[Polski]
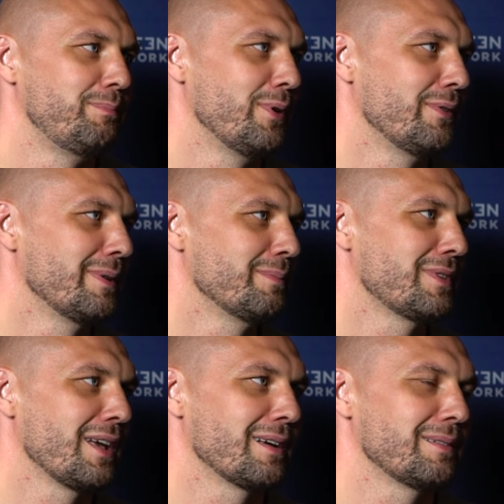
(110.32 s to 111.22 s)
Powiem
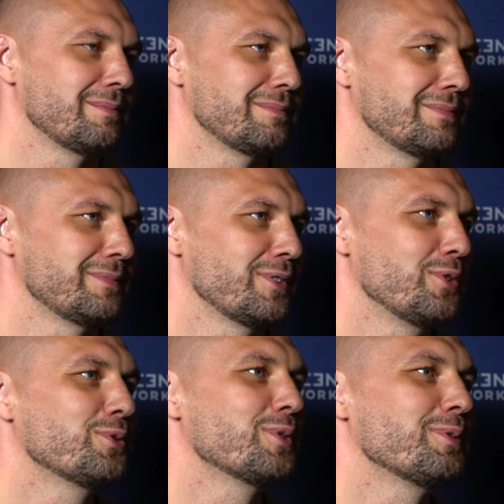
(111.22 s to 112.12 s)
tak,
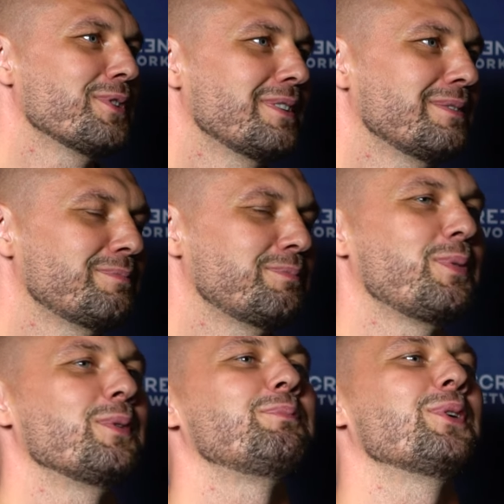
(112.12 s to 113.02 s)
Jutro,
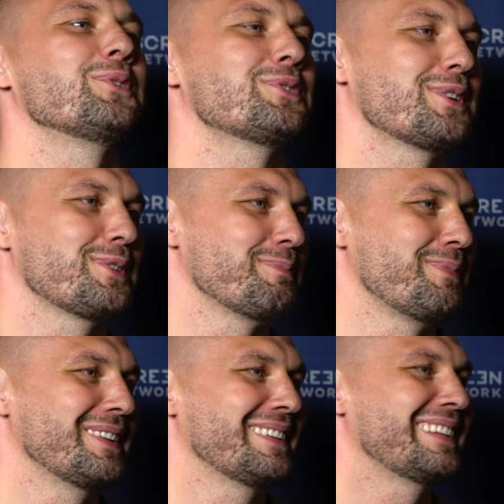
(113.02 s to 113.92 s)
po, pojutrze, jutro mam
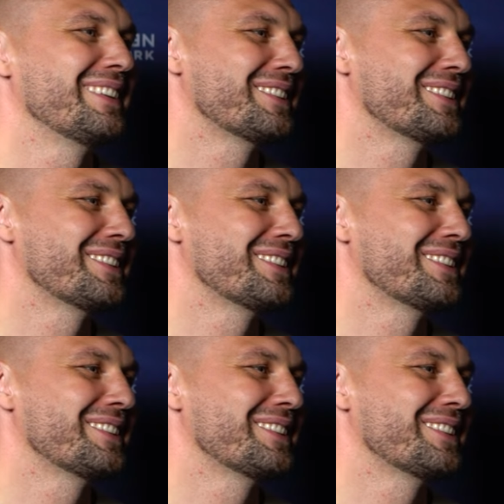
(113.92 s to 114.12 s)
nadzieję, że nie.